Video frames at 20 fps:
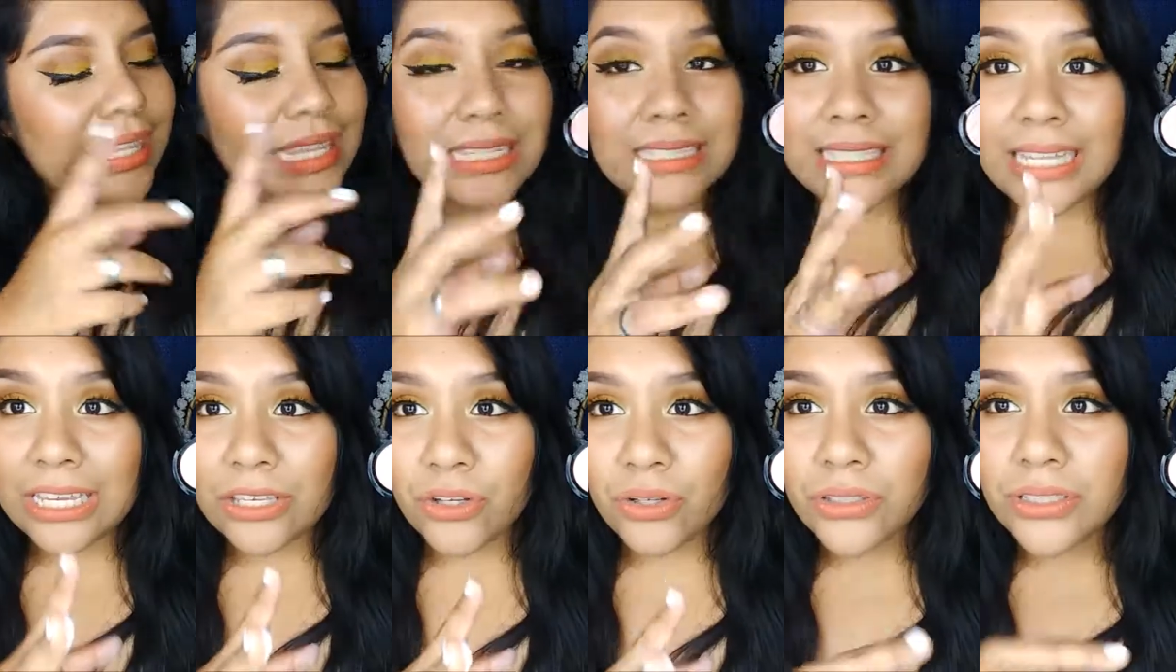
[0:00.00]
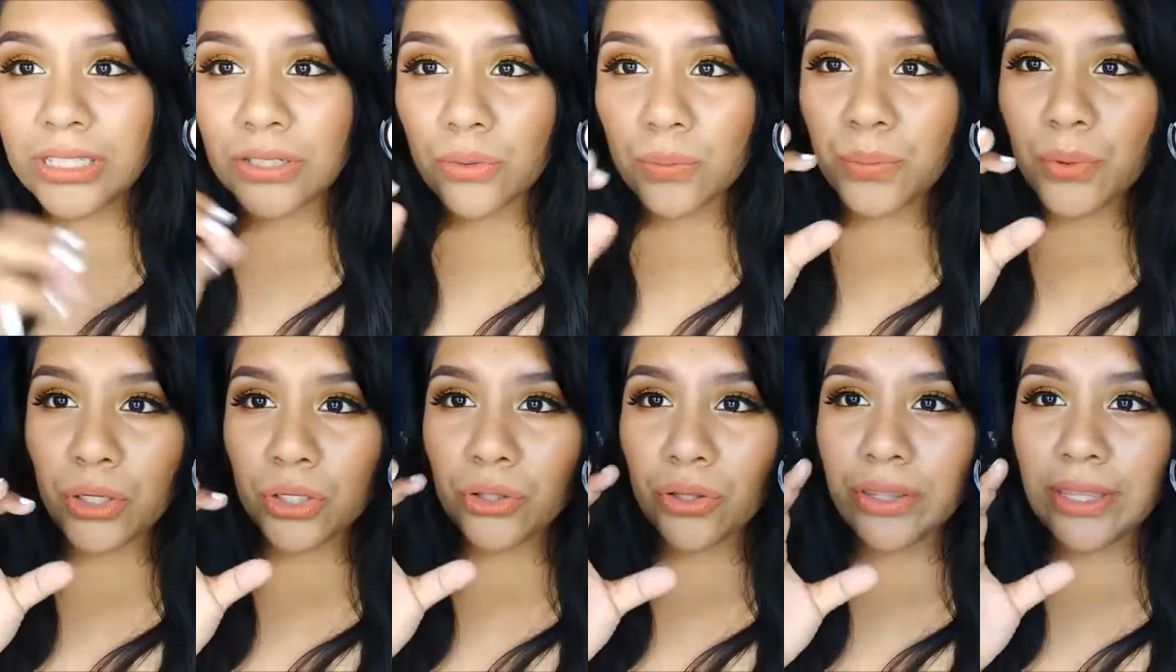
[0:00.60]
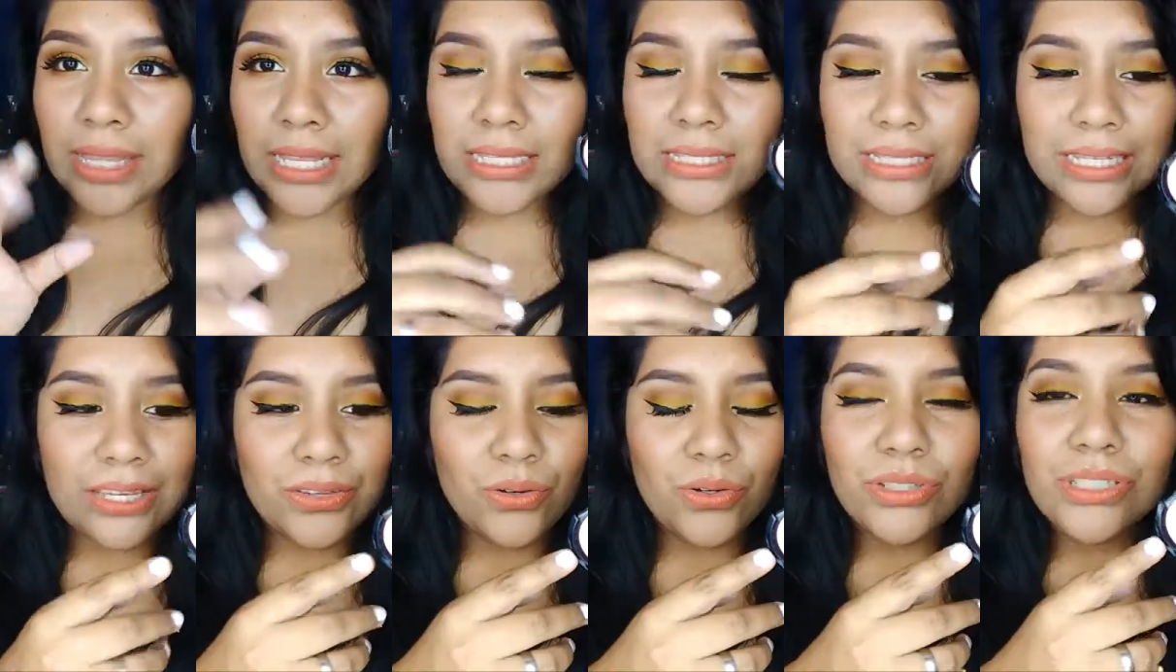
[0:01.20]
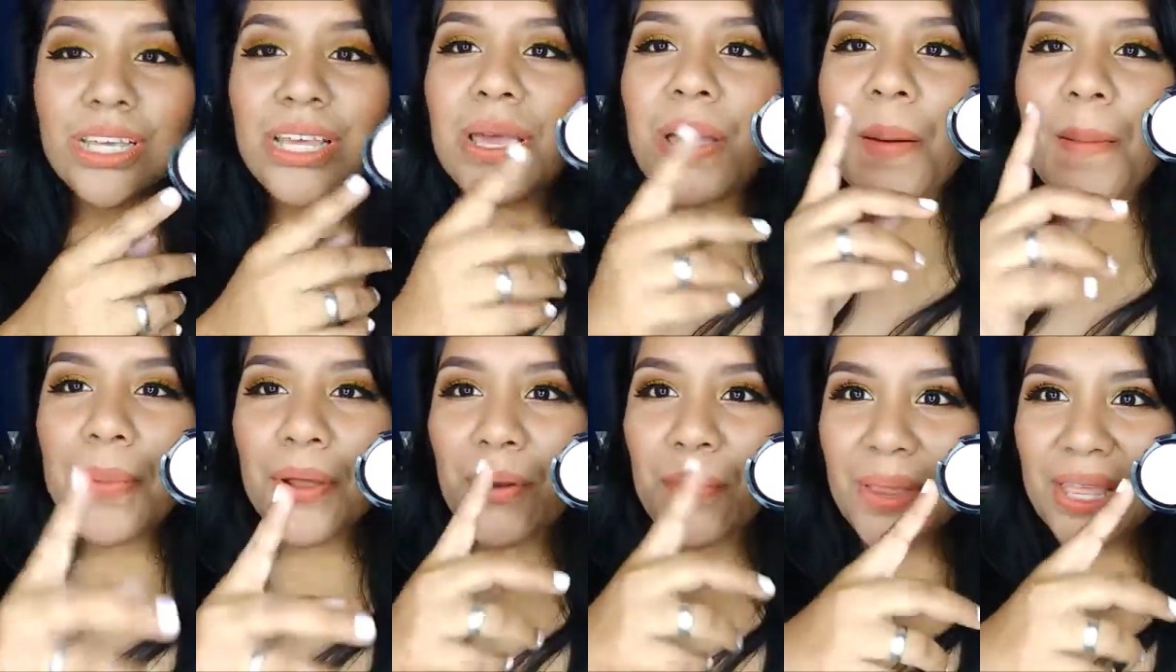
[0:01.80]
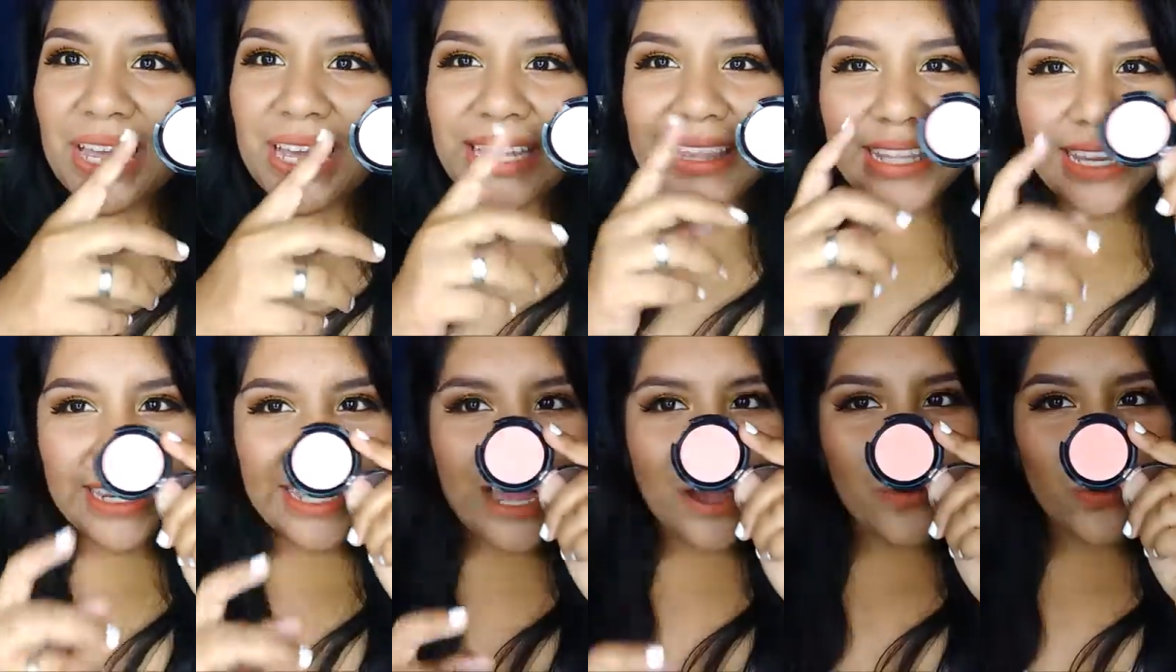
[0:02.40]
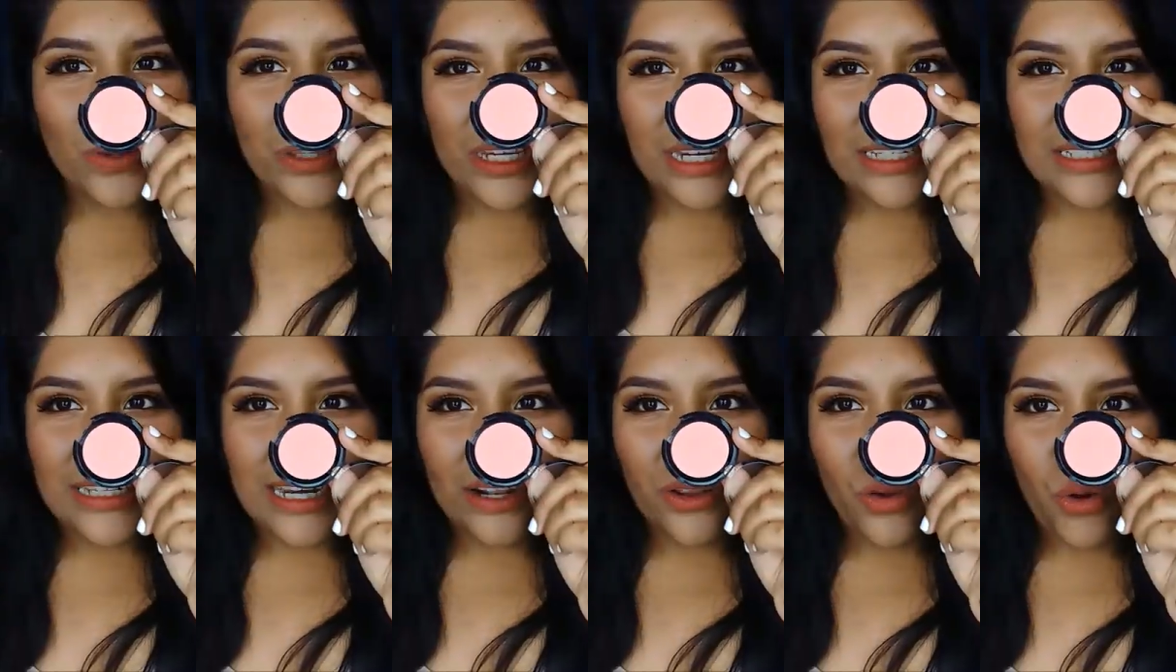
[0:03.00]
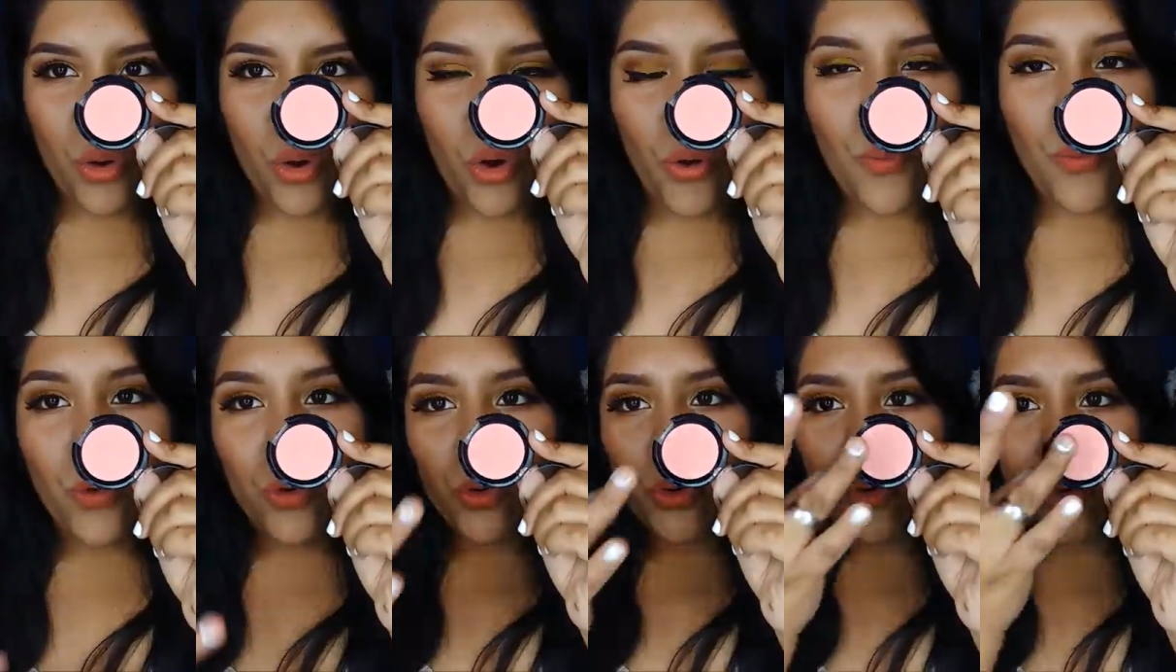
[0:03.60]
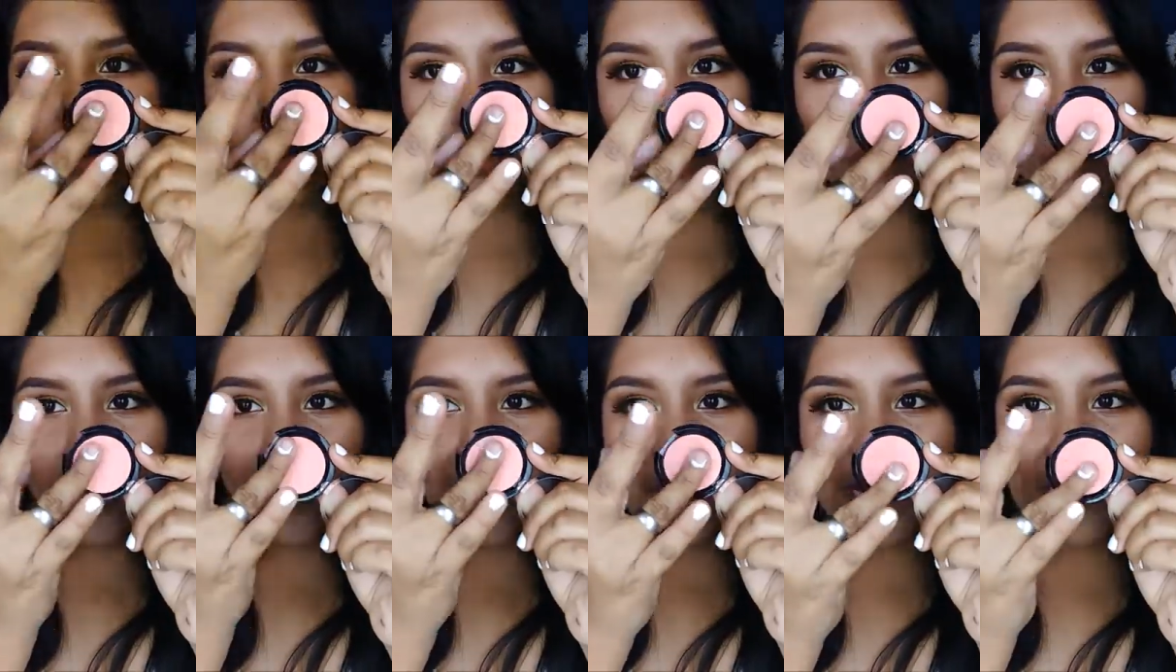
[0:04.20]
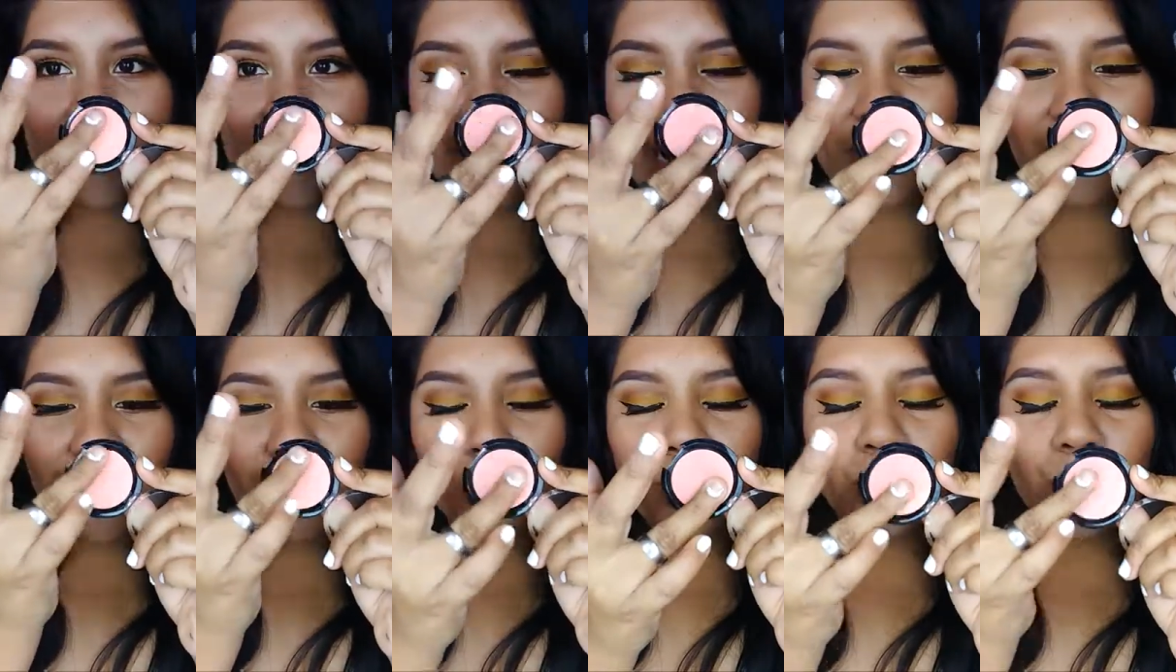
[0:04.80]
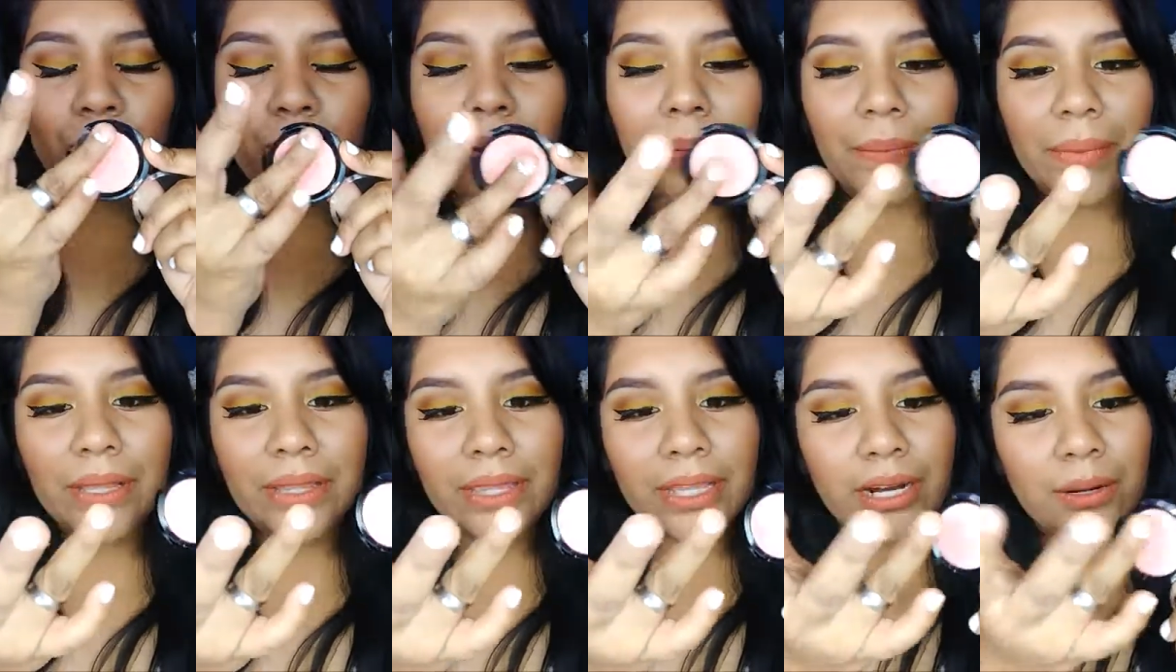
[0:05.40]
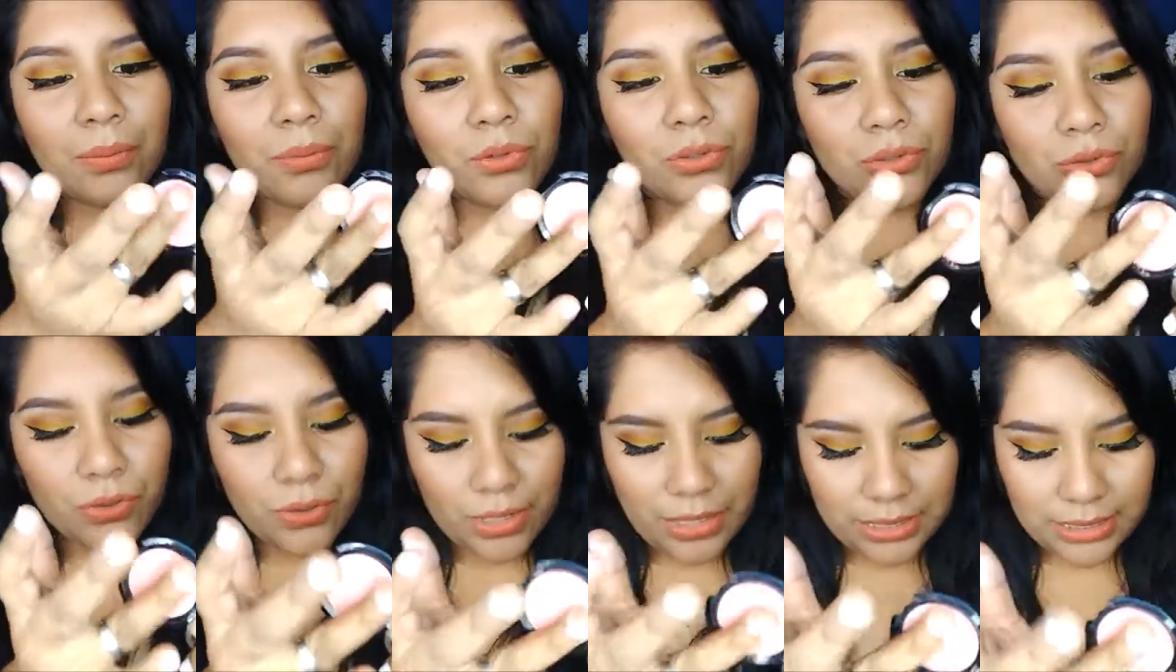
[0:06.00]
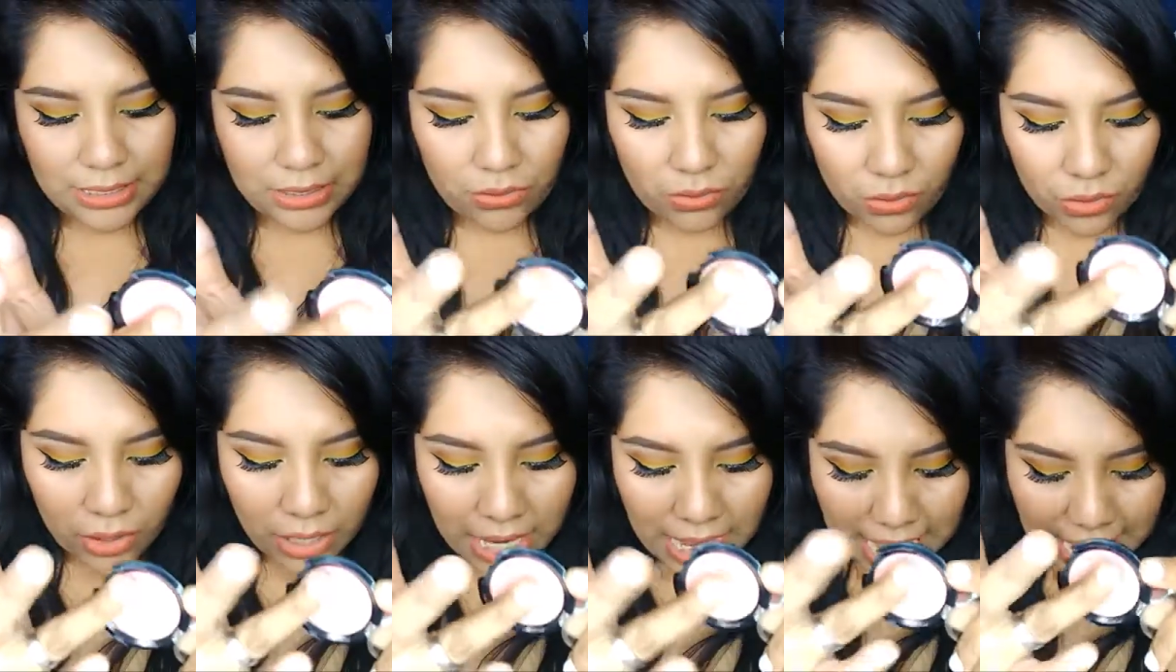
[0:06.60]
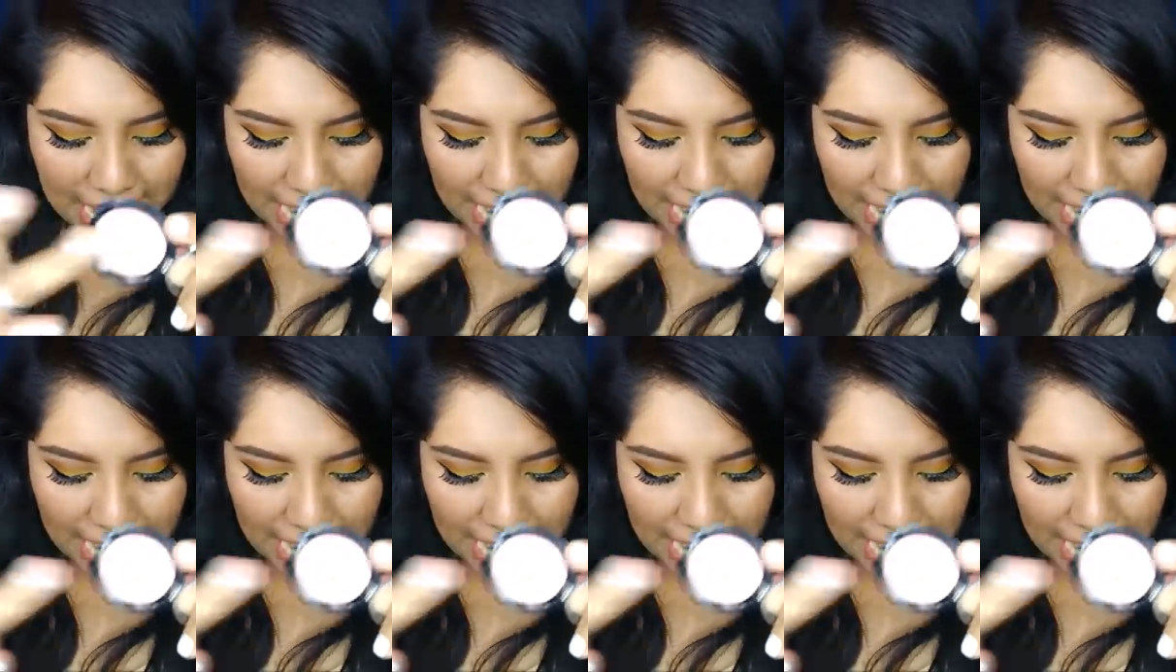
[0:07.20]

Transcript: destellos, tiene un poquito de destellos, pero me encantaría utilizarlo como rubor, está sumamente hermoso este color.